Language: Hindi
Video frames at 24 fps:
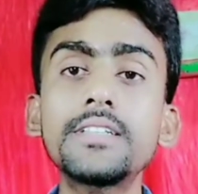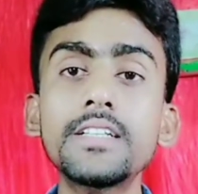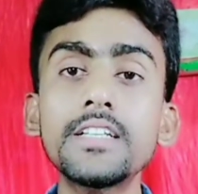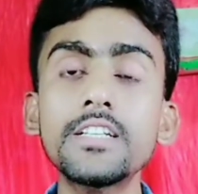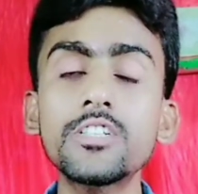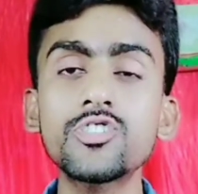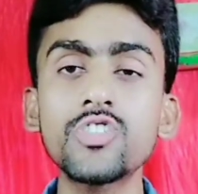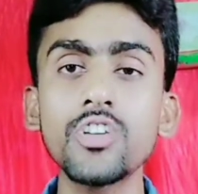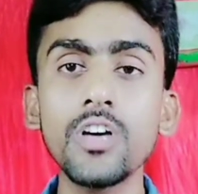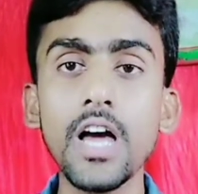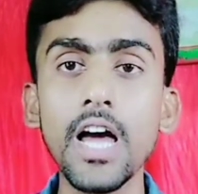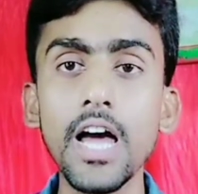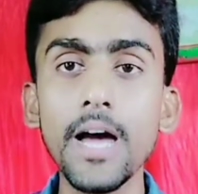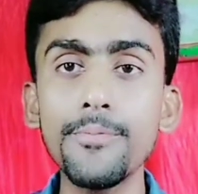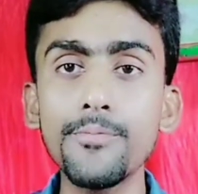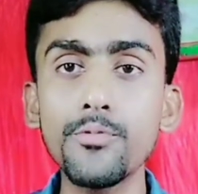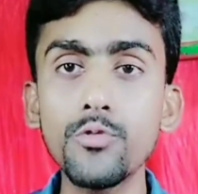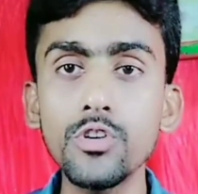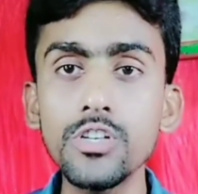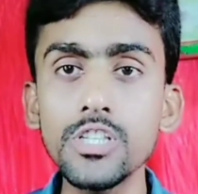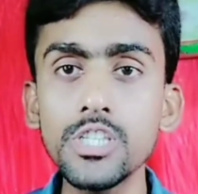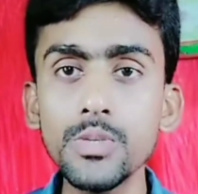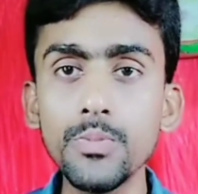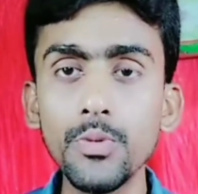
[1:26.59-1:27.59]
ट्रिक्स
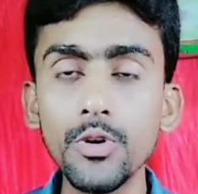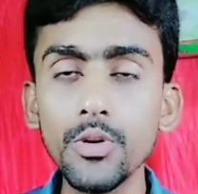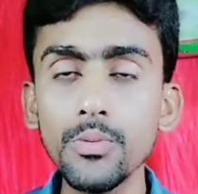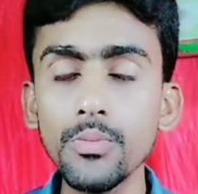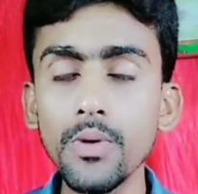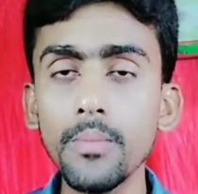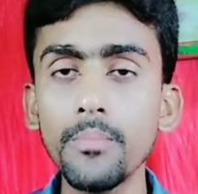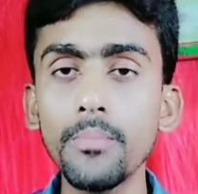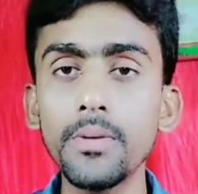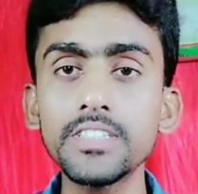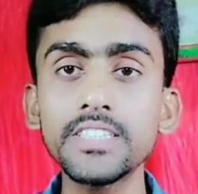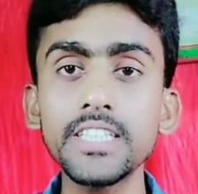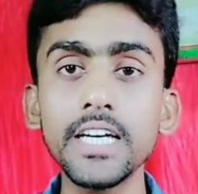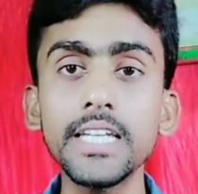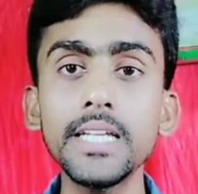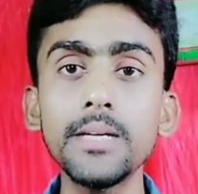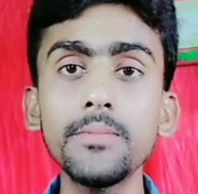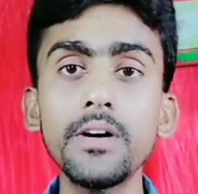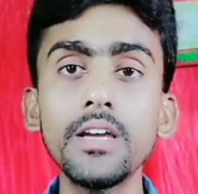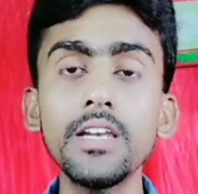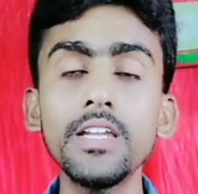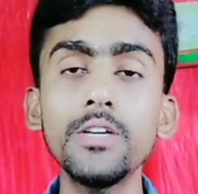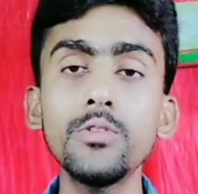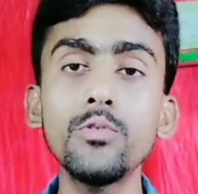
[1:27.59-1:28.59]
आपको इस वीडियो में हम बताने
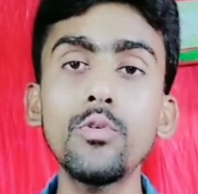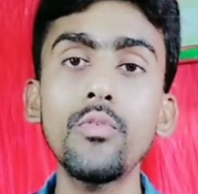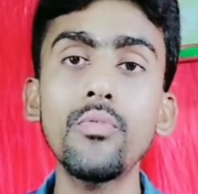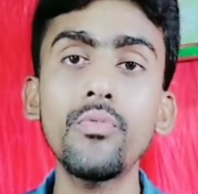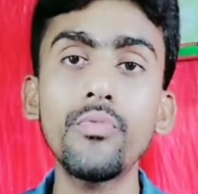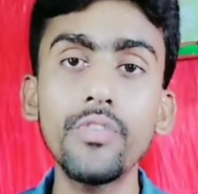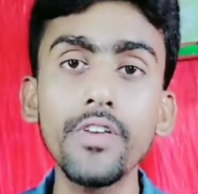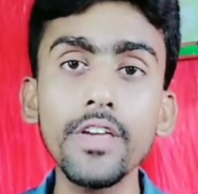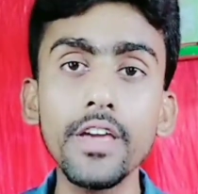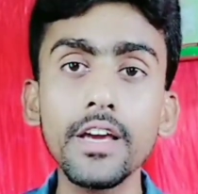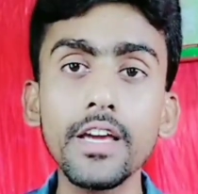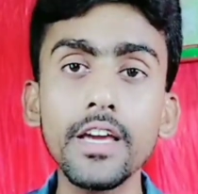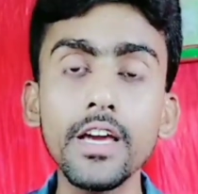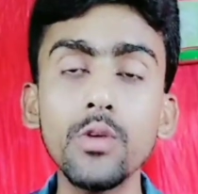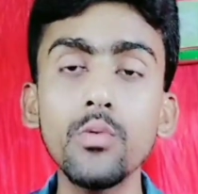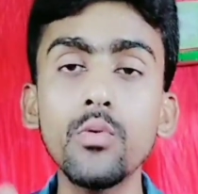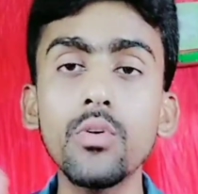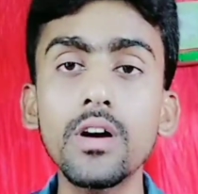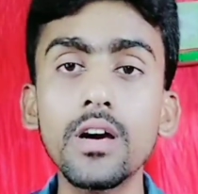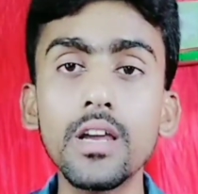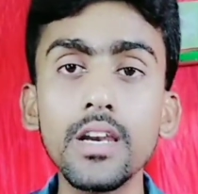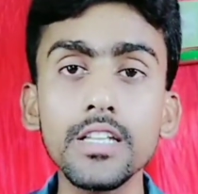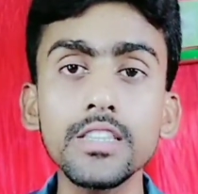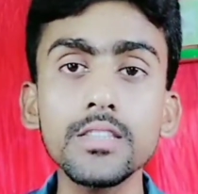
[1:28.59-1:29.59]
वाले हैं वो फेक है
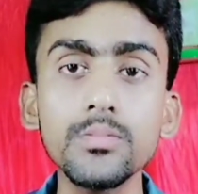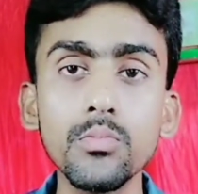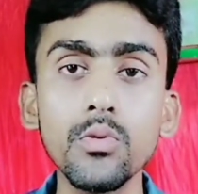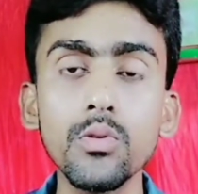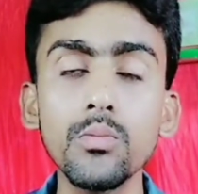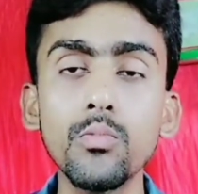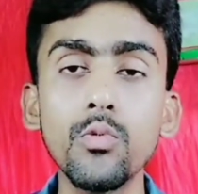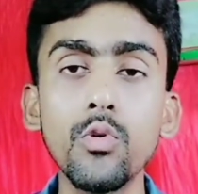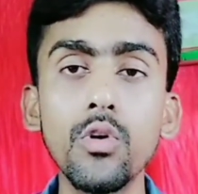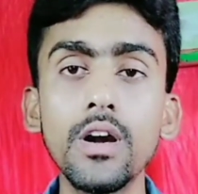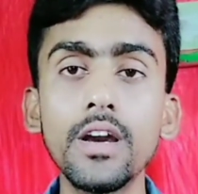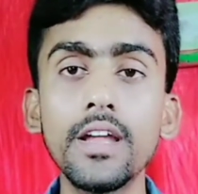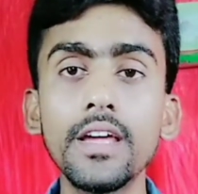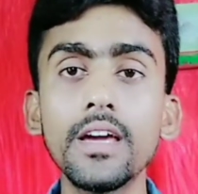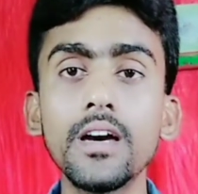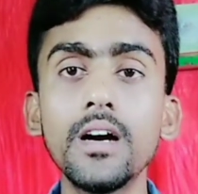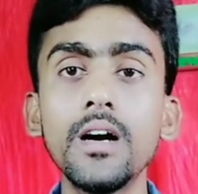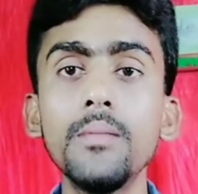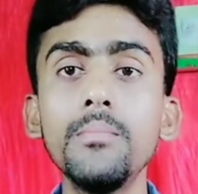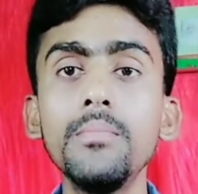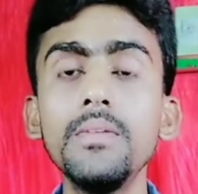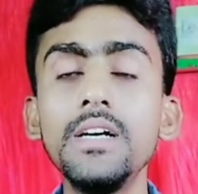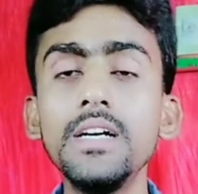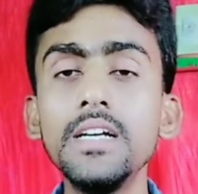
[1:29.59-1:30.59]
वो गलत वो बोल रहे हैं
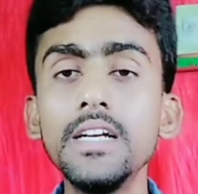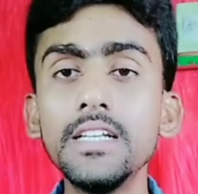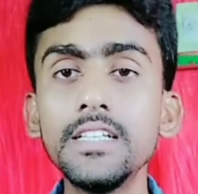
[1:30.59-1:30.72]
हम